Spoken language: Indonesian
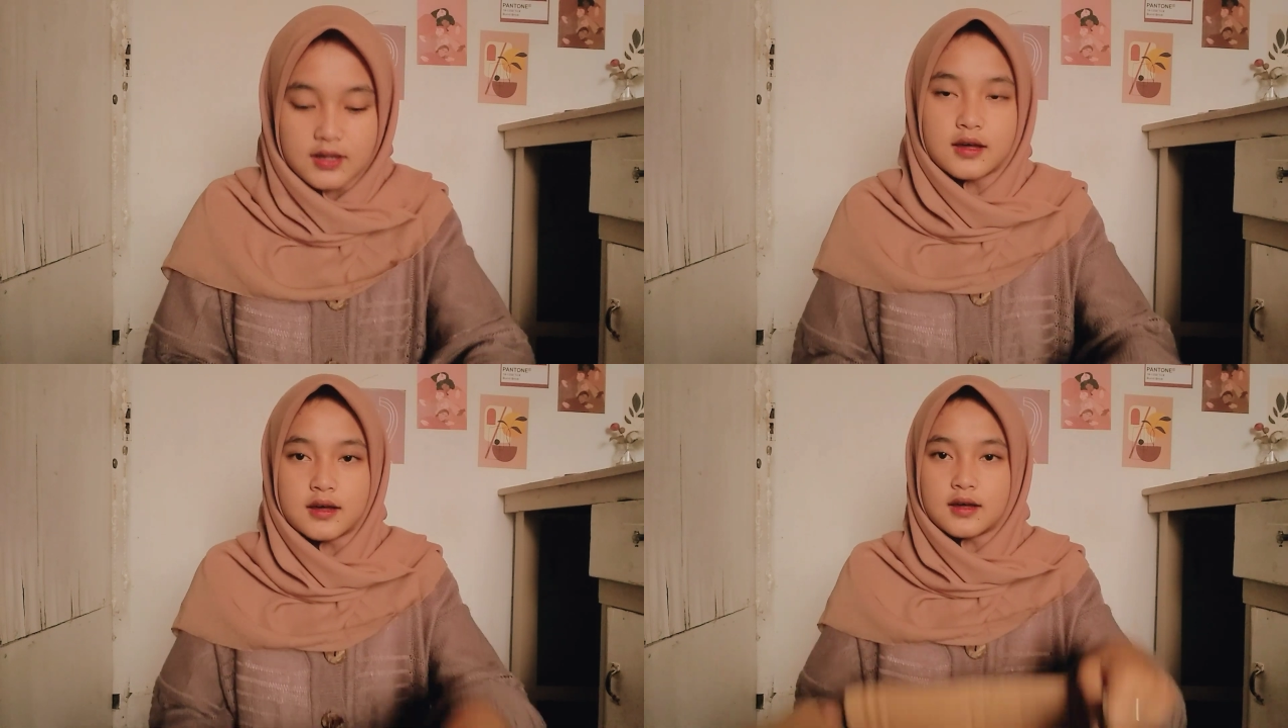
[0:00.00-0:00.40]

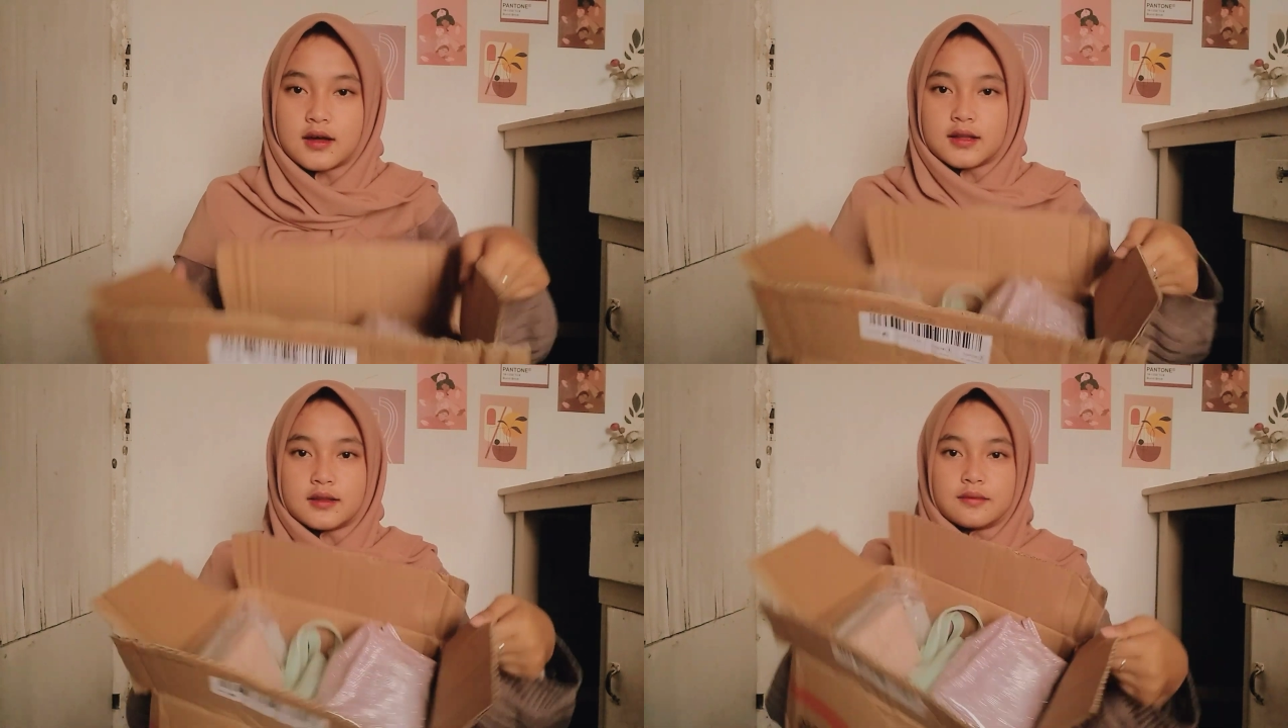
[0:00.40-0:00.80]

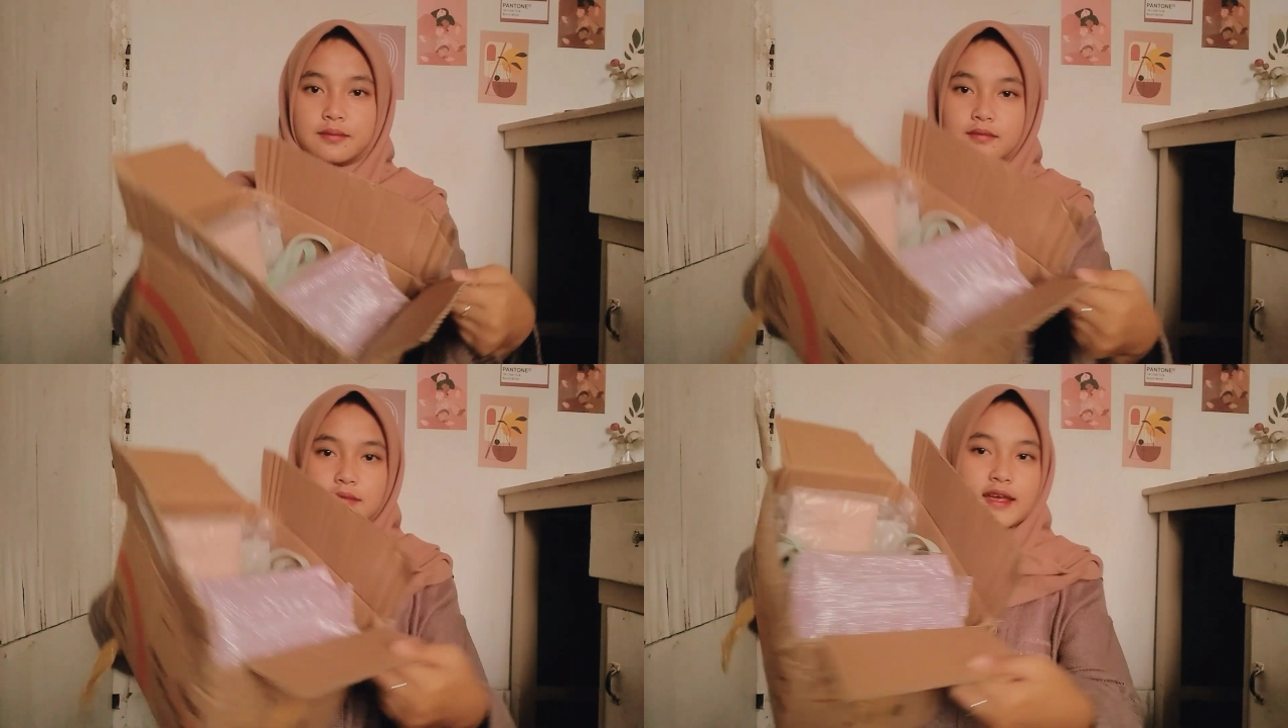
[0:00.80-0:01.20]
uh,
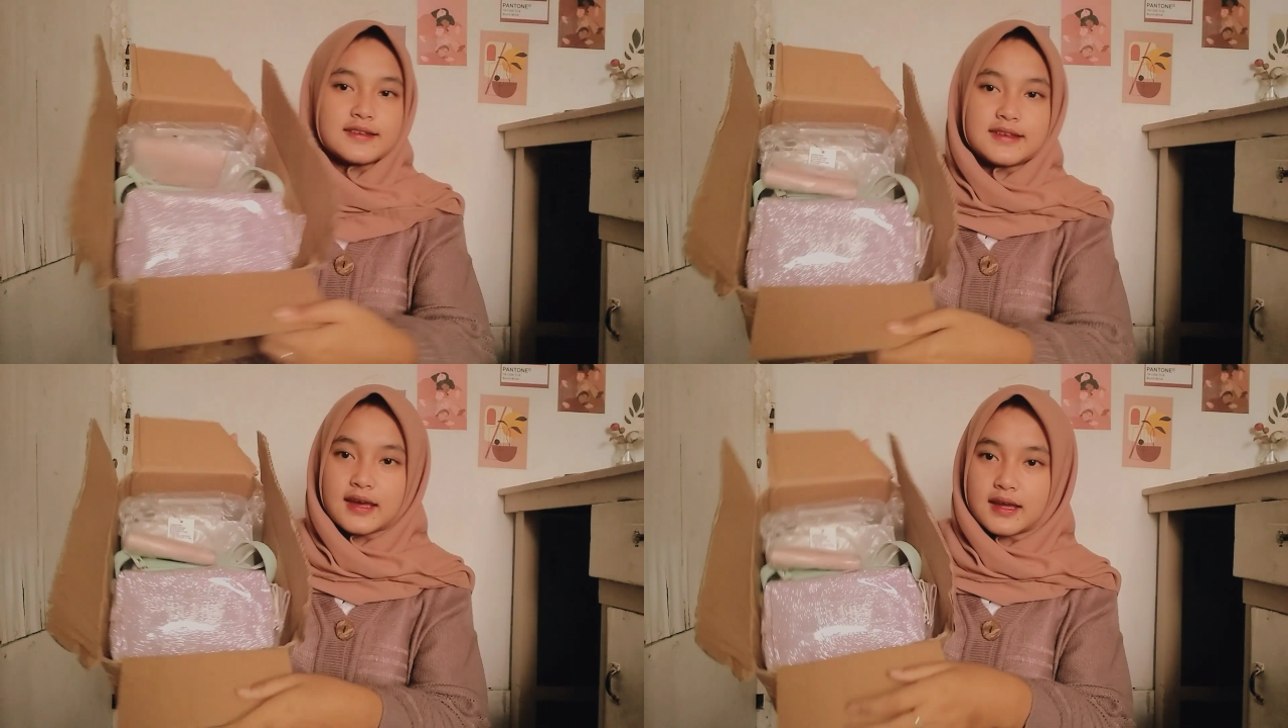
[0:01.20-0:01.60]

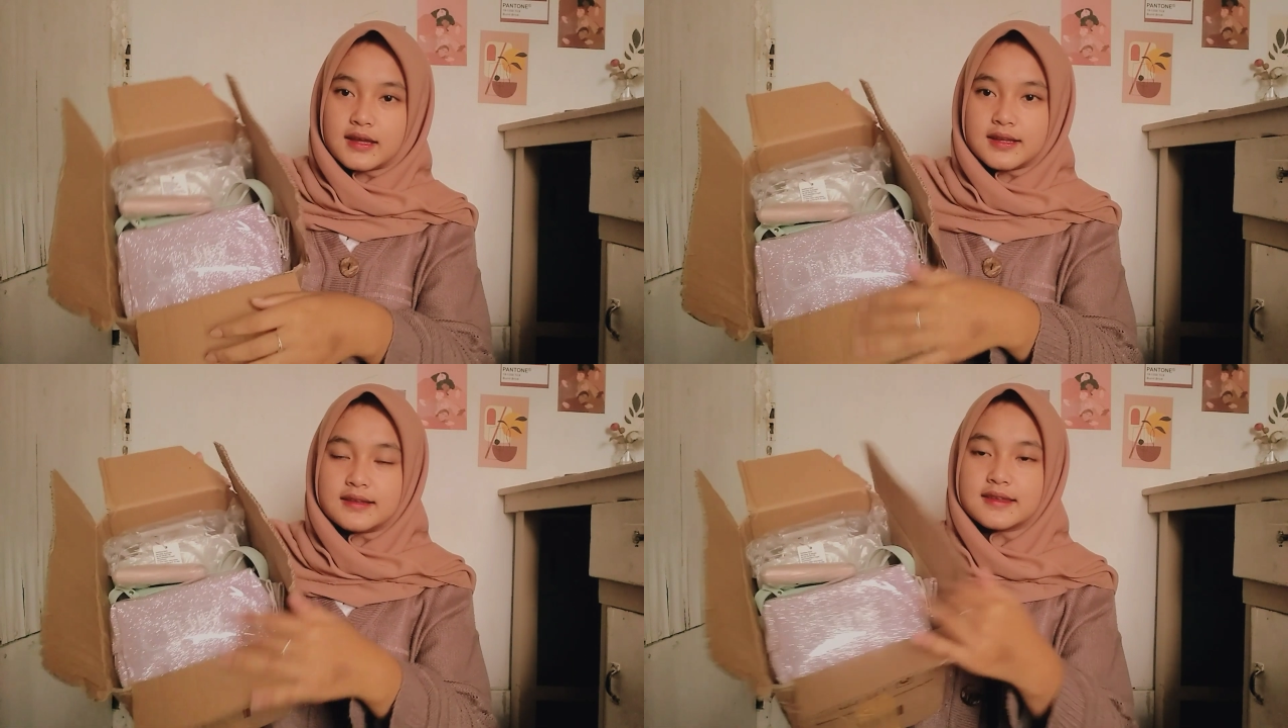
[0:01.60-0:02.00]

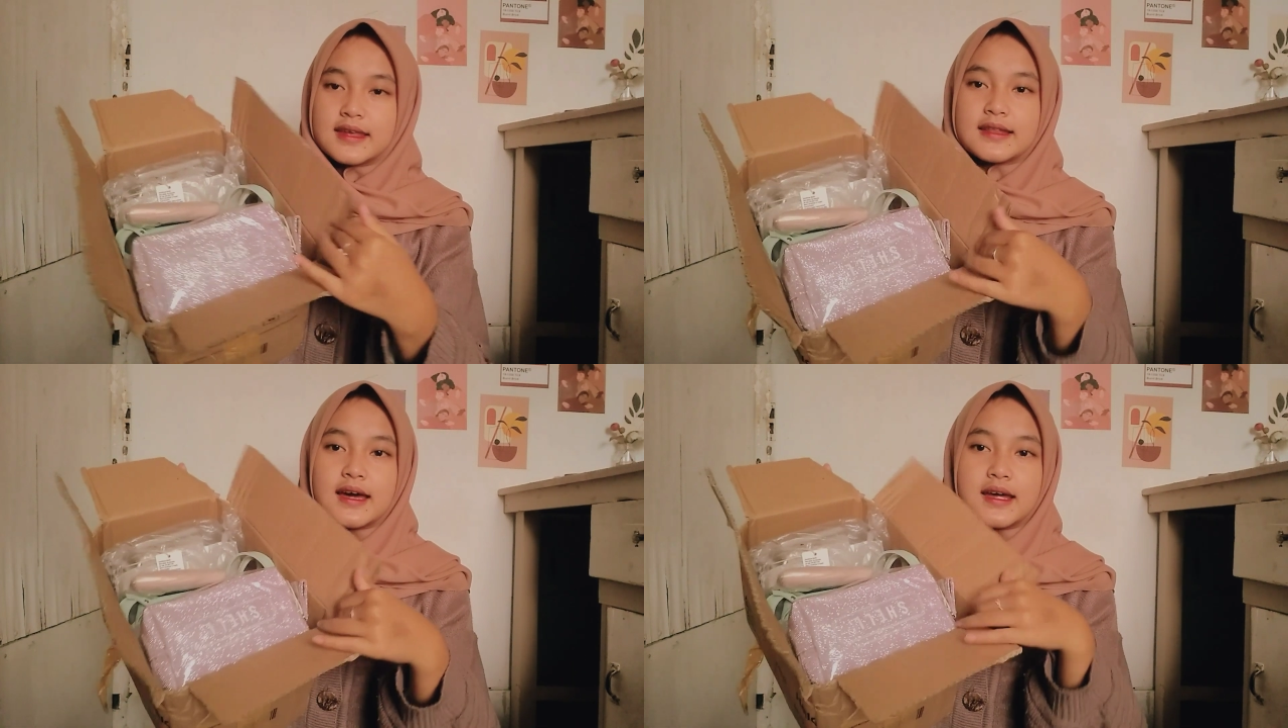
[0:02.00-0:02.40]
tasnya ini
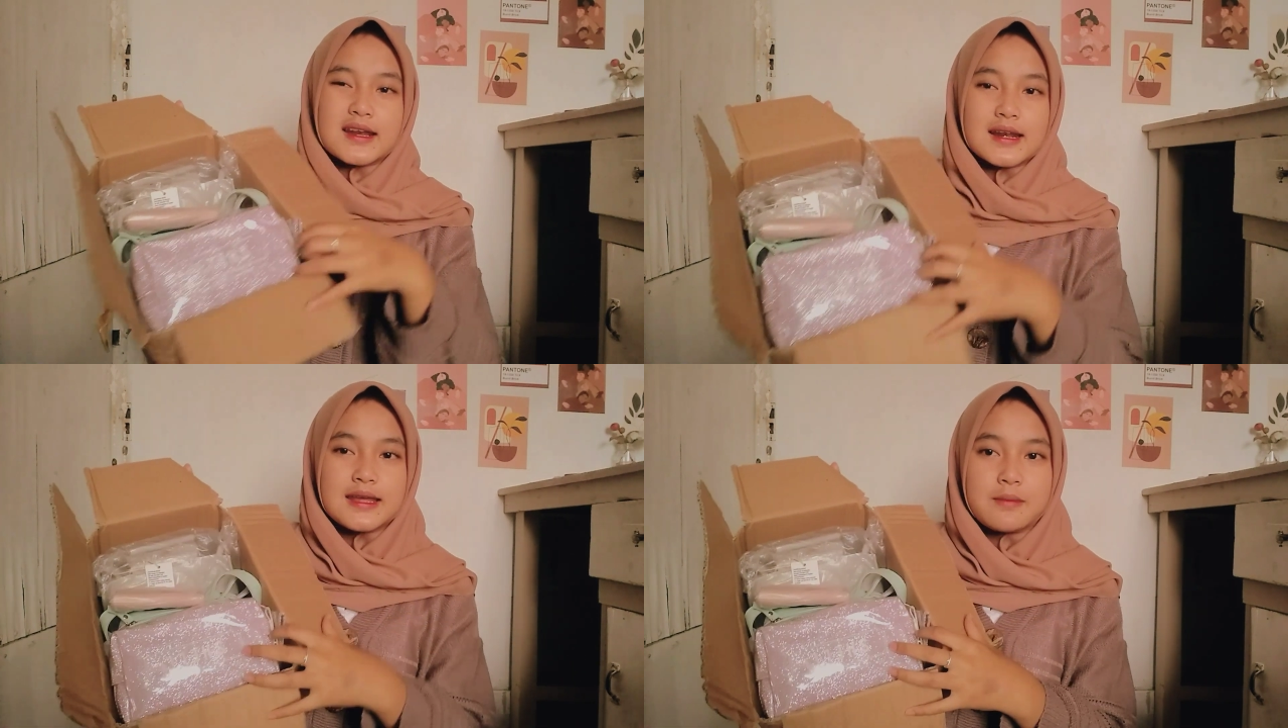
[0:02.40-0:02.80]
sekitar
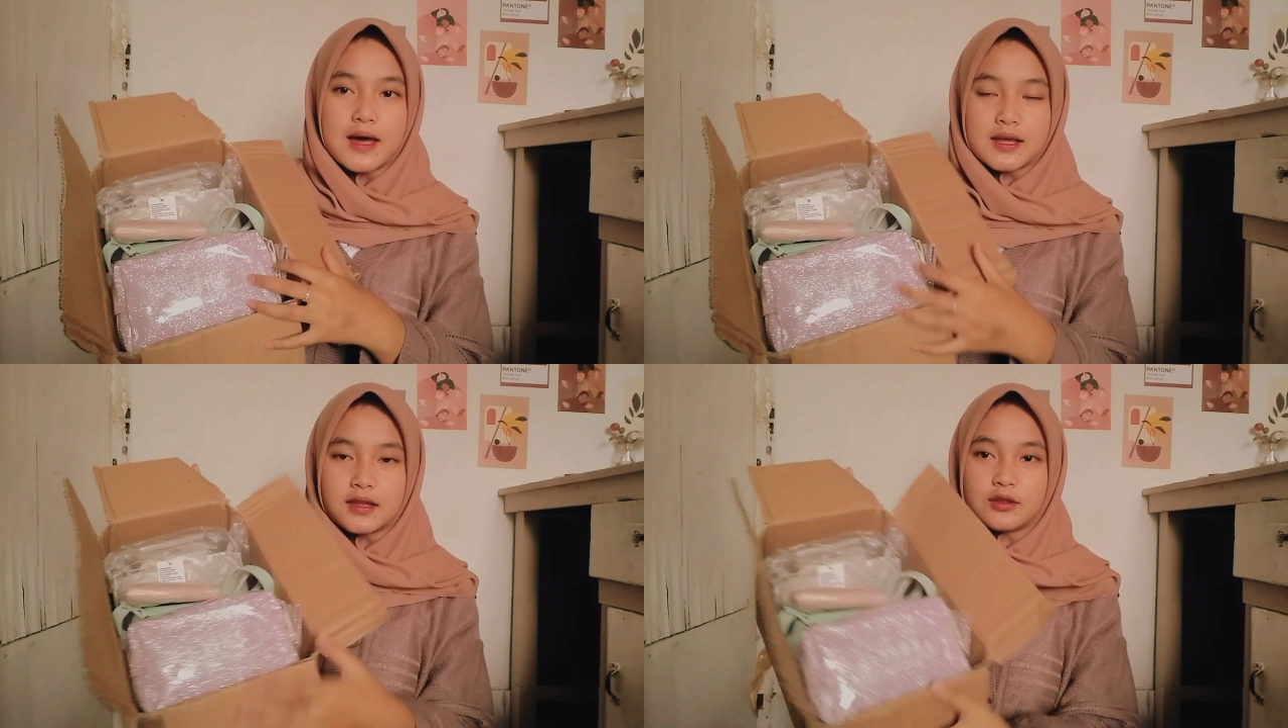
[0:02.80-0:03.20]
5
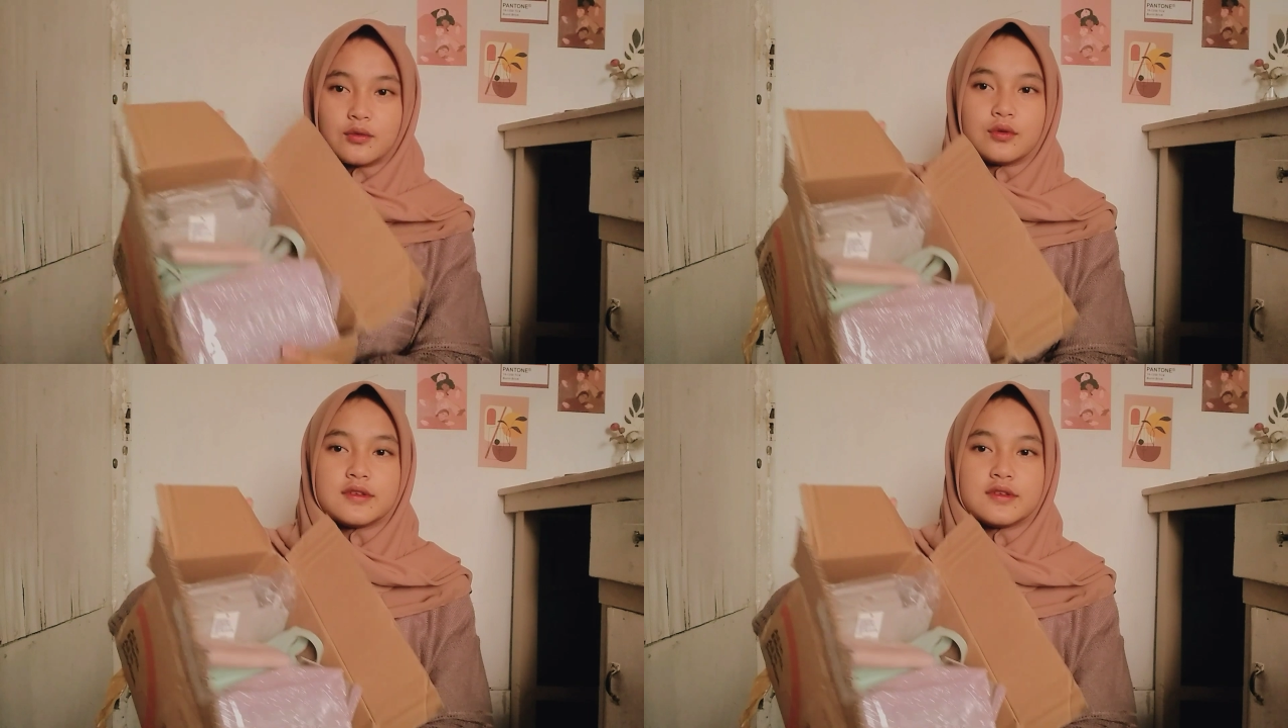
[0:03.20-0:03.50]
gitu,